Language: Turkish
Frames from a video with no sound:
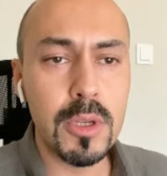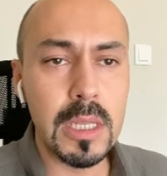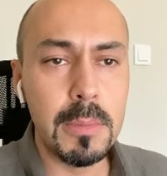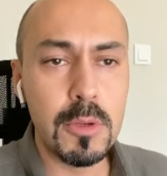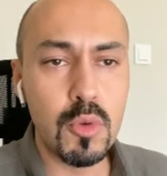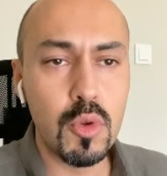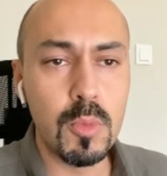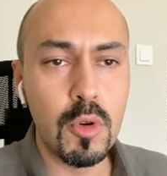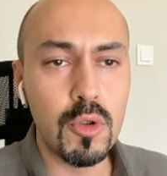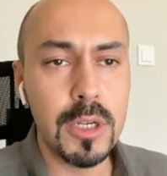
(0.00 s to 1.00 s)
üzerinde bir
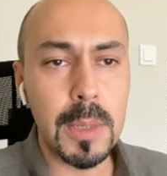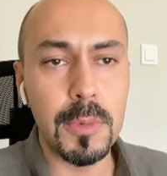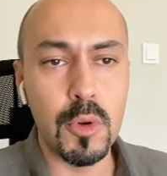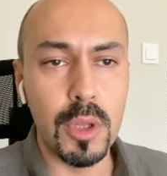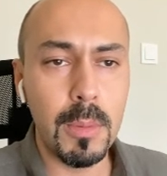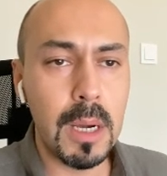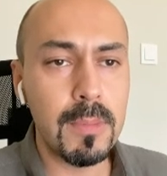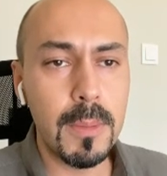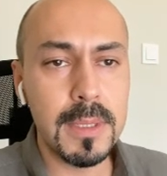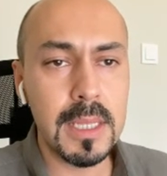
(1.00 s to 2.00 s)
tutum olacak mı? Ona
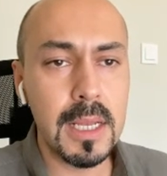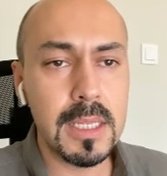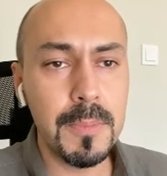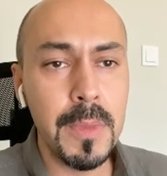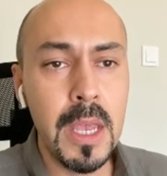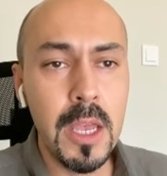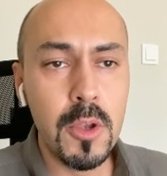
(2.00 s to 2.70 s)
bakmamız lazım.